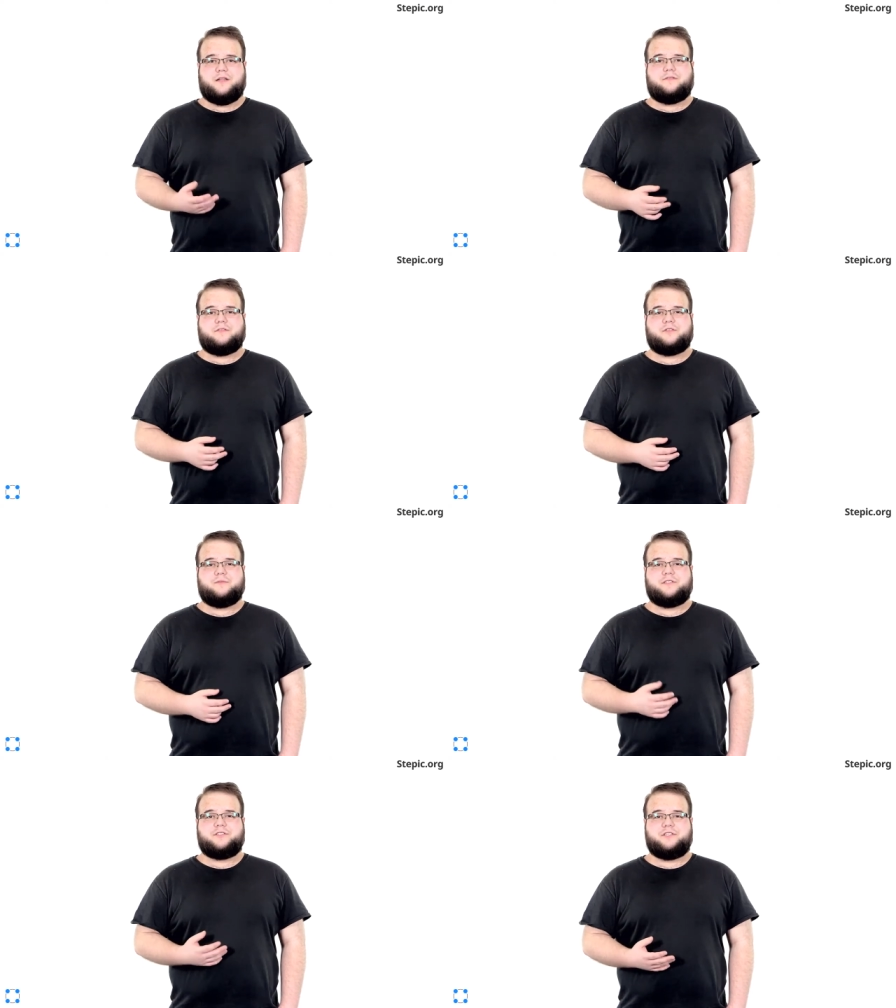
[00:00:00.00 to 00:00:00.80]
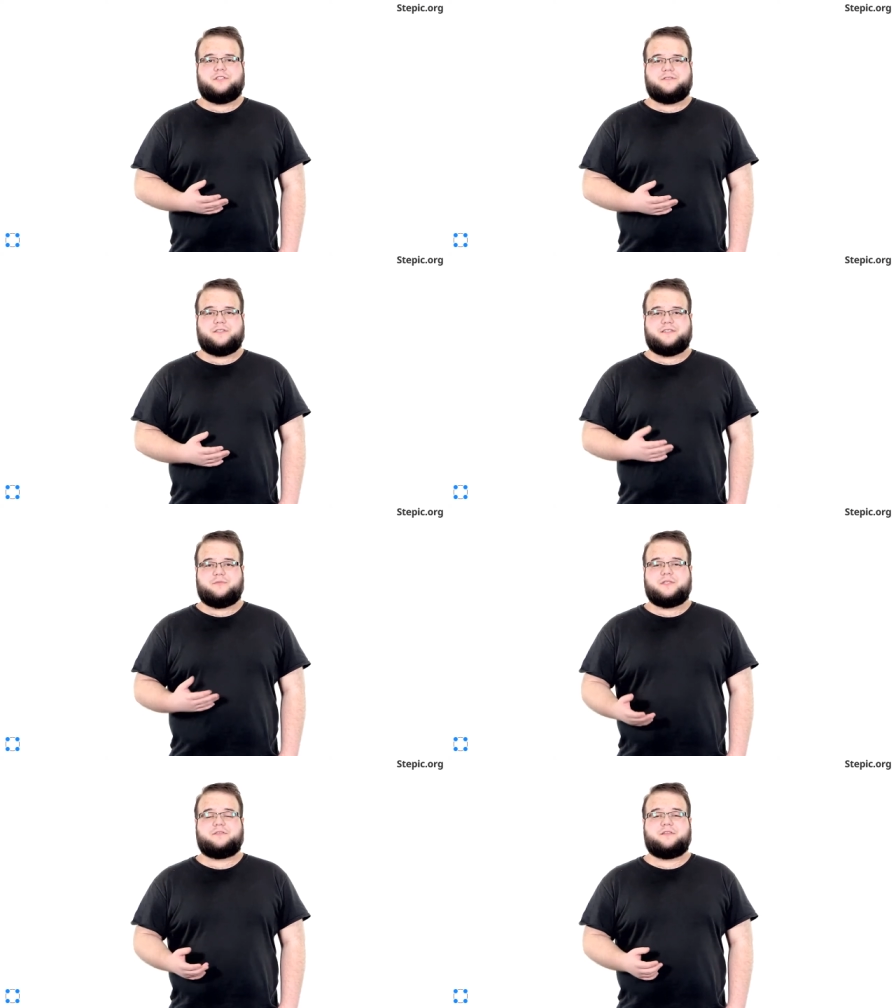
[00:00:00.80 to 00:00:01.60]
Для того, чтобы считывать и
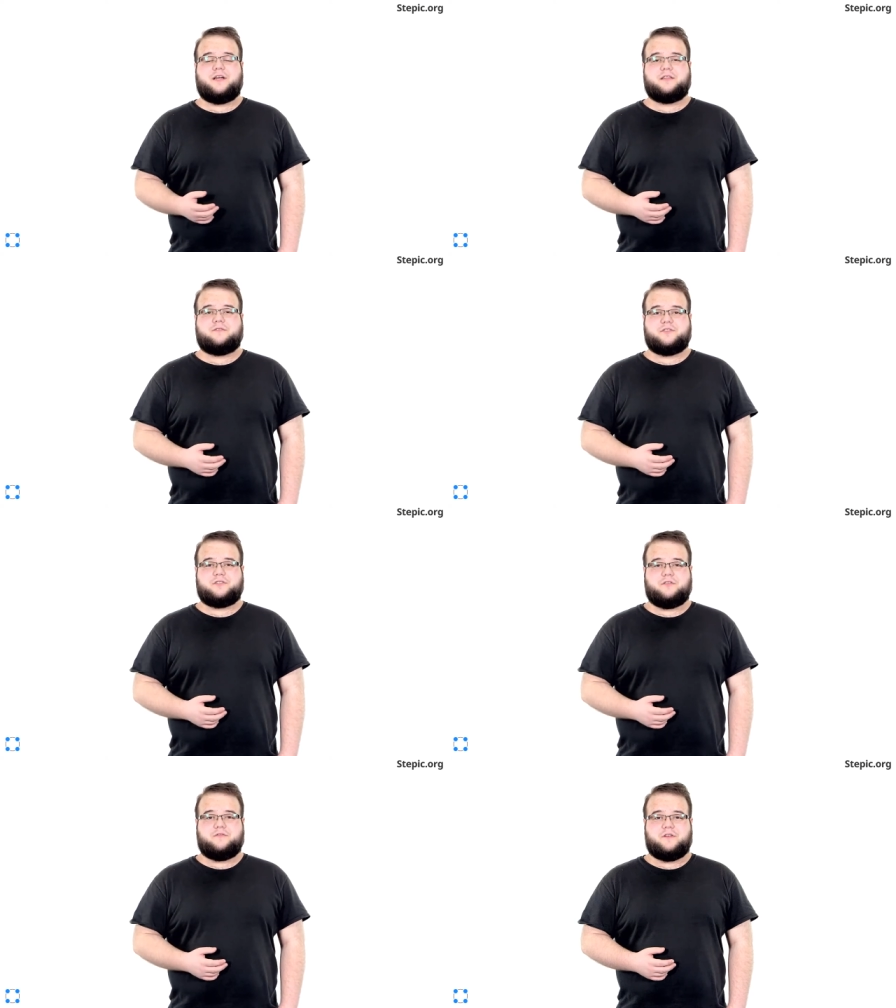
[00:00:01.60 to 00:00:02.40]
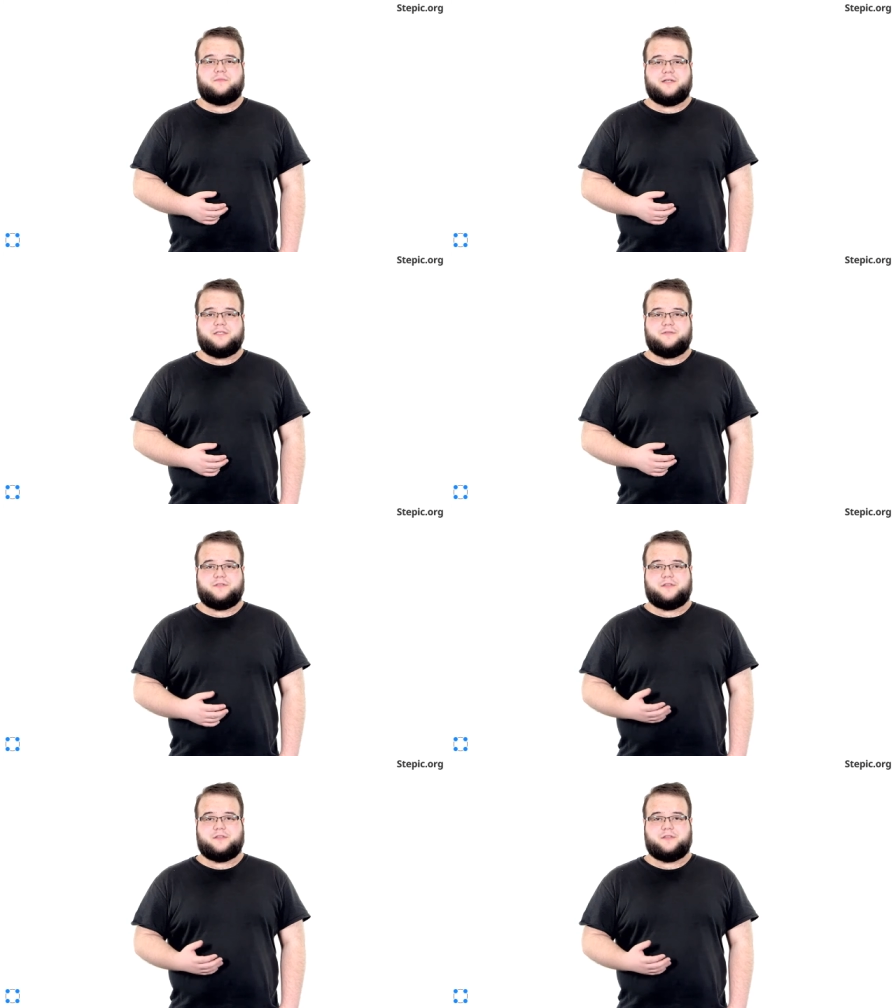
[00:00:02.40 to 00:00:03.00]
записывать данные в JSON формате,